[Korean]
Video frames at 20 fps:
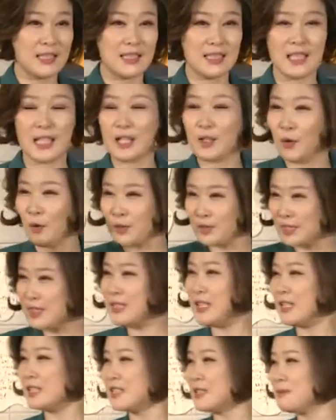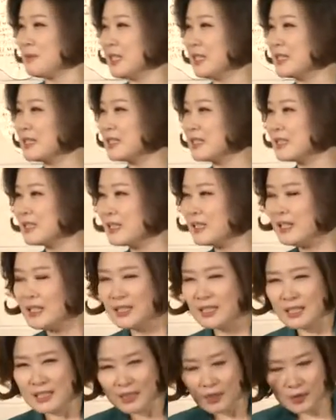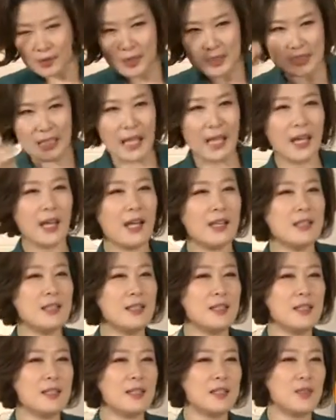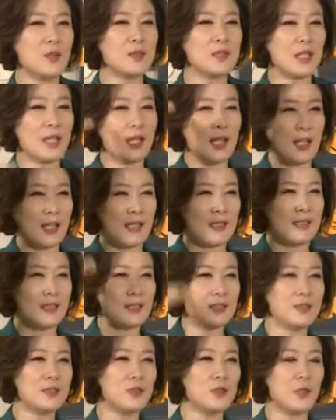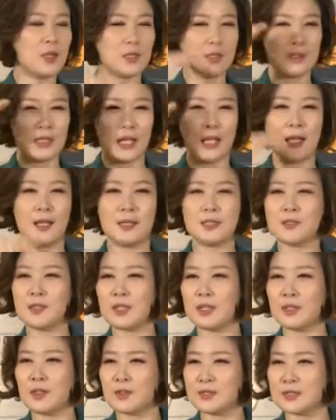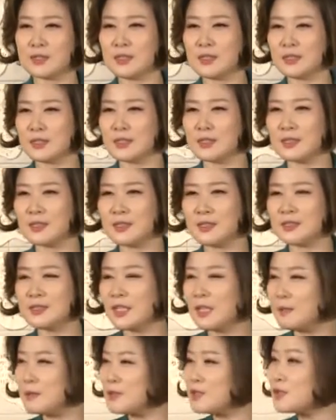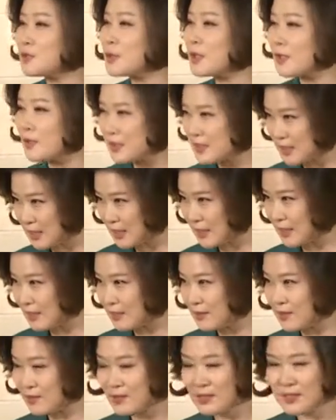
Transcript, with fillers: 내가 겉은 낮지만 어떤 자아를 성장한 그 스스로의 그 내적인 것은 그 사람 스스로의 것이잖아요